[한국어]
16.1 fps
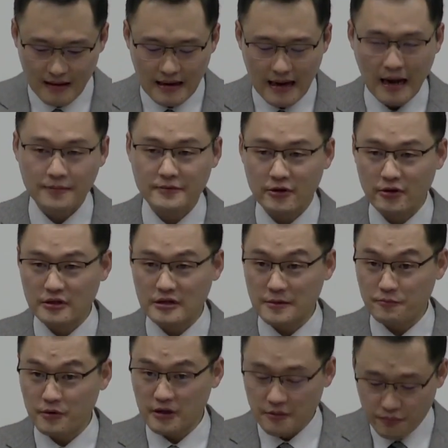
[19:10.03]
앞서 씨
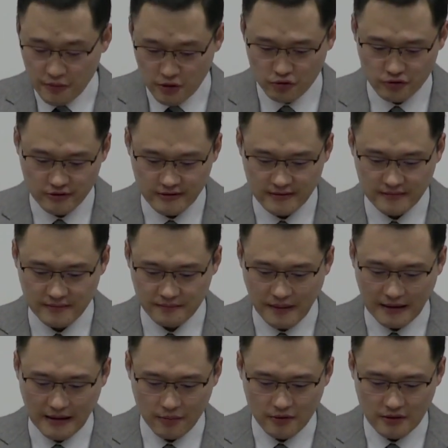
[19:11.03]
뿌리는 비유는
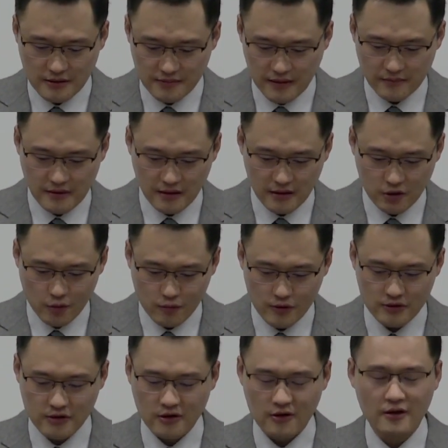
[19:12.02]
마태복음 13장과
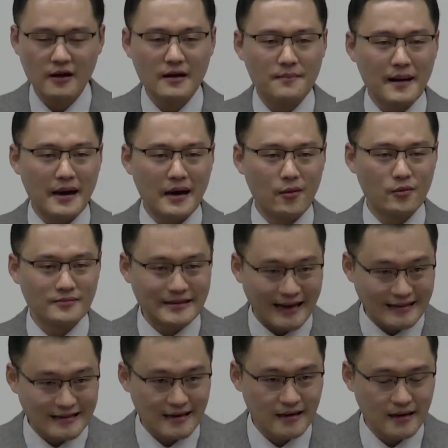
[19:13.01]
더불어서 마가복음
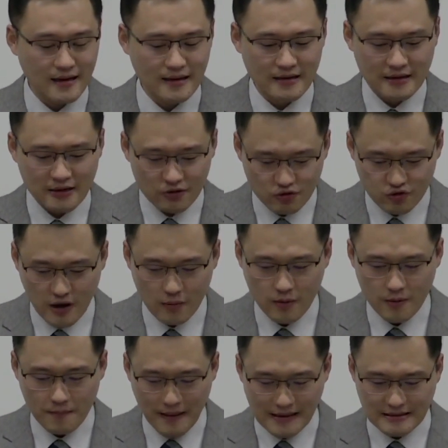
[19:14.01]
4장과
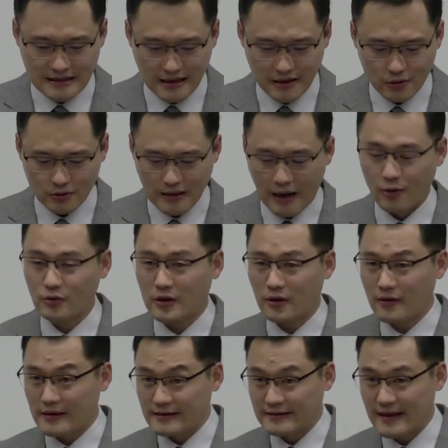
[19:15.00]
누가복음 8장에도
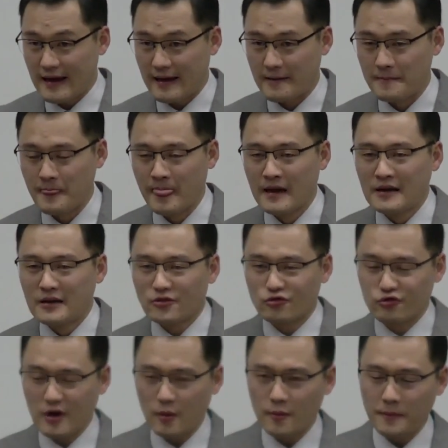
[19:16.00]
나온다고 했는데
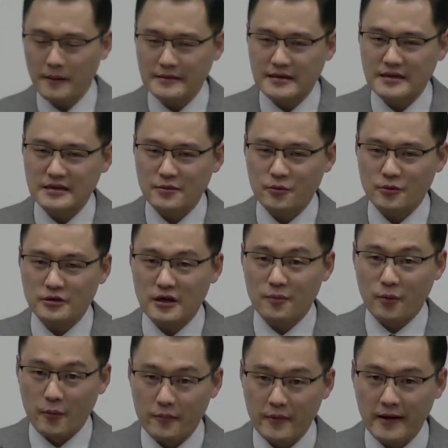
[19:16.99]
누가복음 8장 15절을
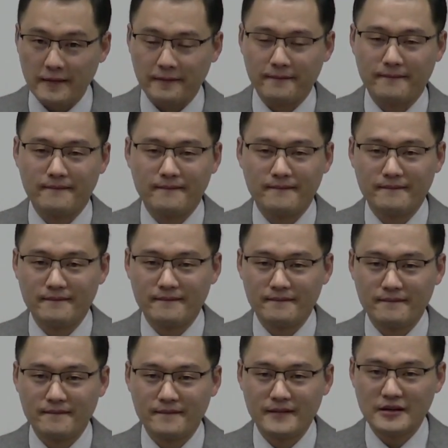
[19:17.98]
보면
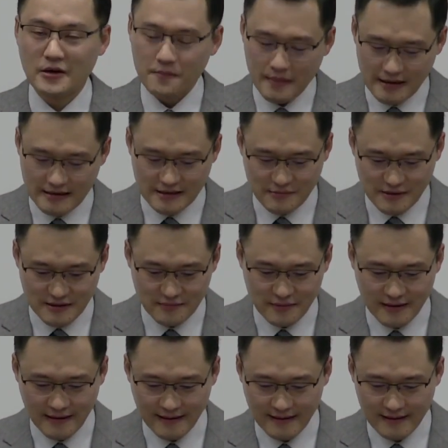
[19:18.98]
이런 말씀이
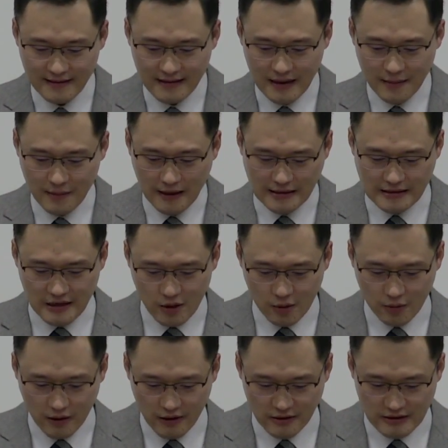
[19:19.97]
있습니다. 한번 같이 읽어볼게요.